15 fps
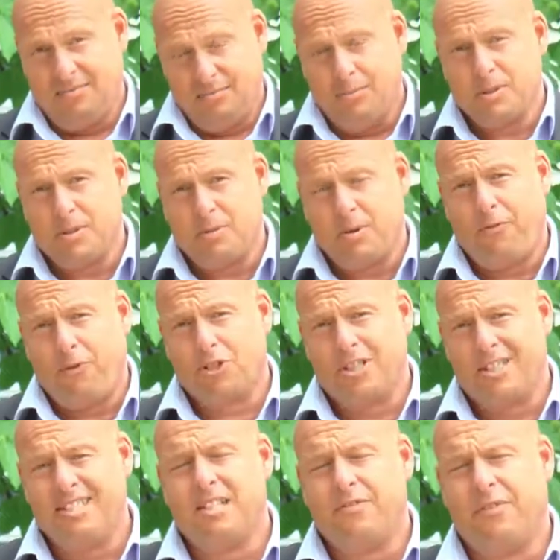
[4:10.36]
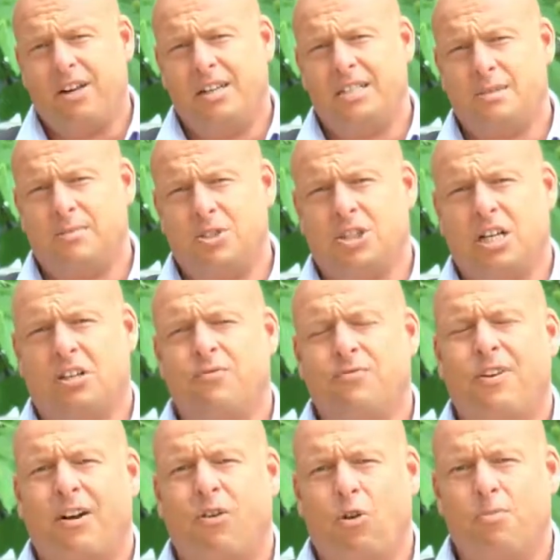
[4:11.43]
Muss man sich mal vorstellen, diese Verhältnismäßigkeit. Und
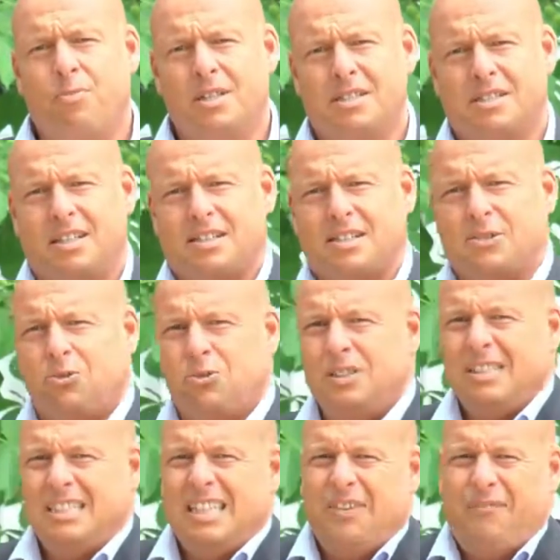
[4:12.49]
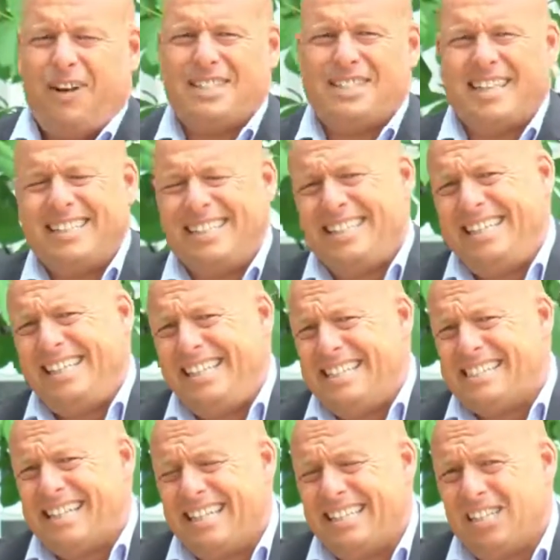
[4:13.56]
warum ist das so? Weil es ein
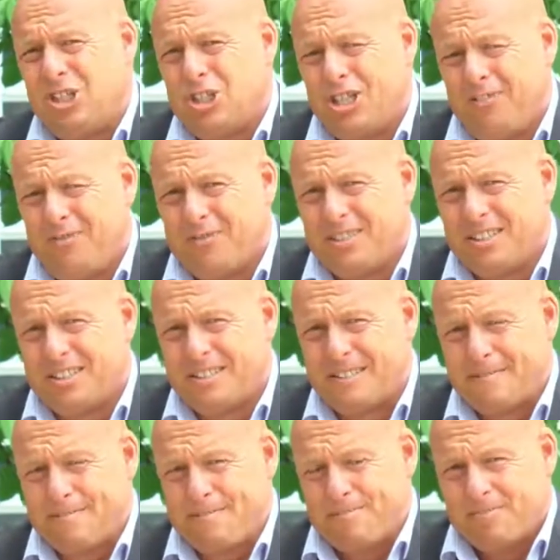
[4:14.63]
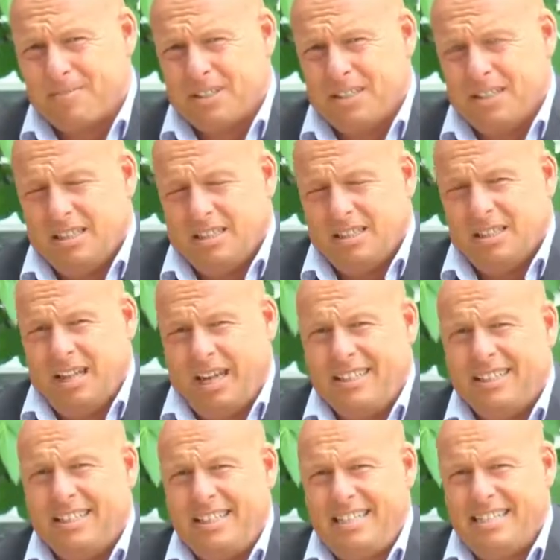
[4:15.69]
Riesengeschäft ist.
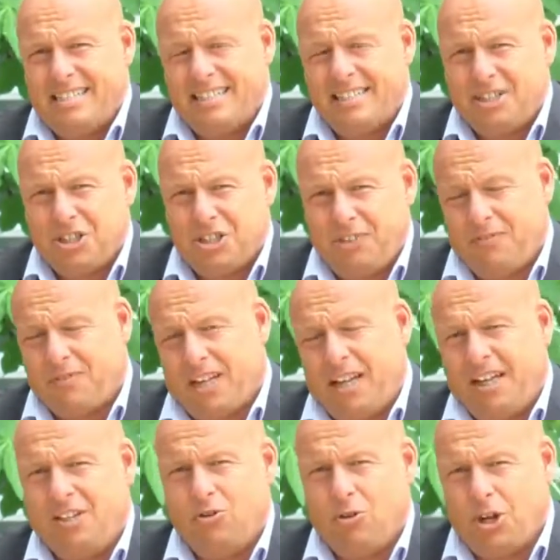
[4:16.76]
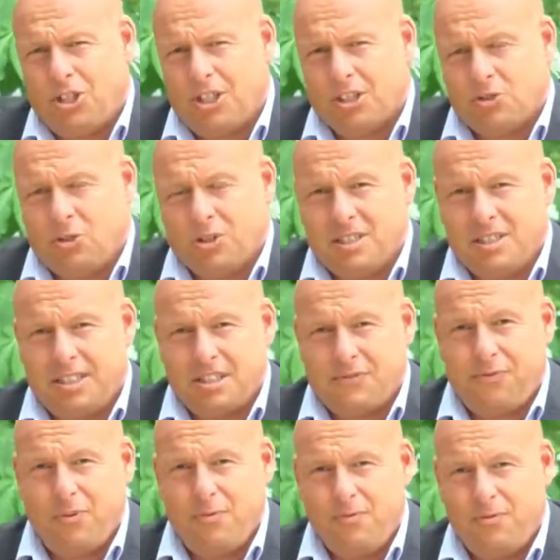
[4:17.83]
Ein Riesengeschäft. Alleine Deutschland kostet das
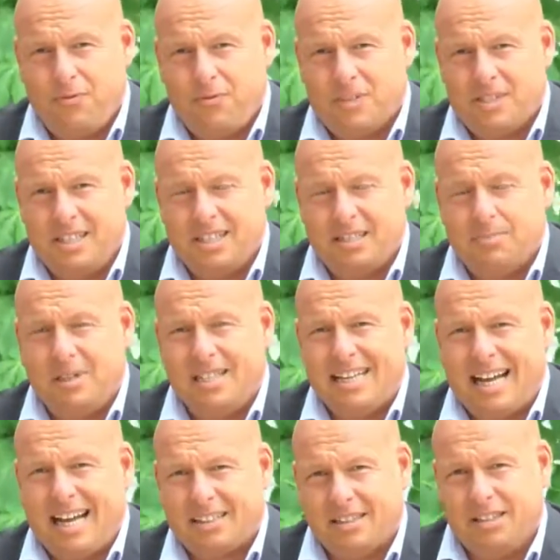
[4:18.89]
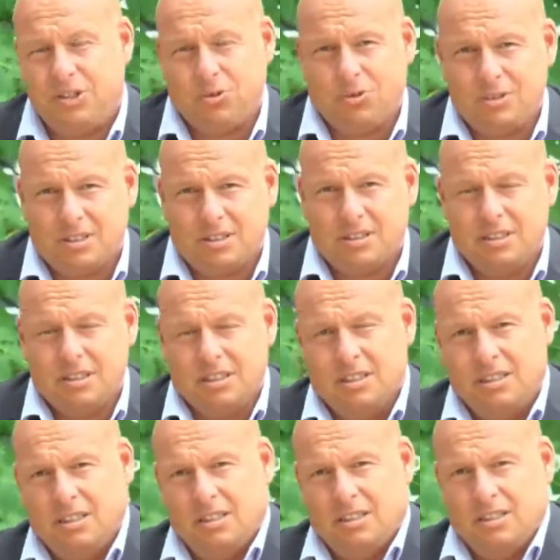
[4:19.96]
50 Milliarden, nicht uns,
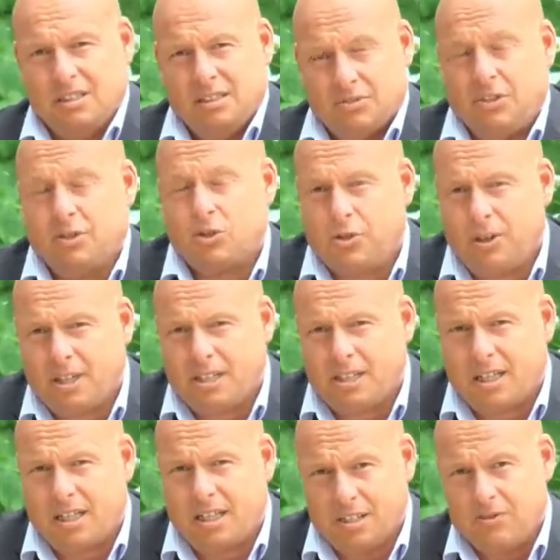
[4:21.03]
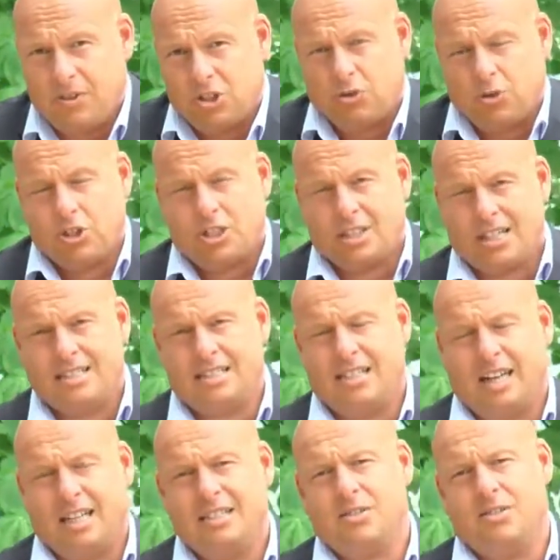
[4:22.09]
sondern den Steuerzahler. Also nicht Deutschland als
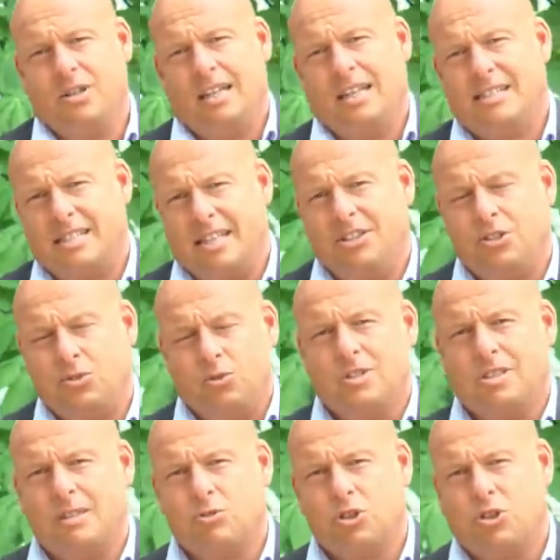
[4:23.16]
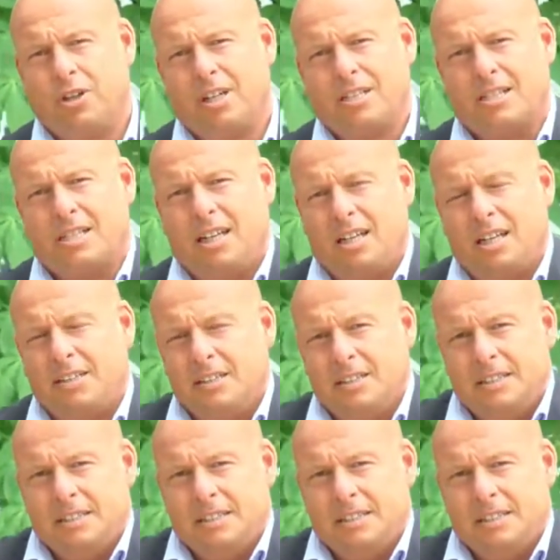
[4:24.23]
Land, sondern letztendlich uns, dem Steuerzahler.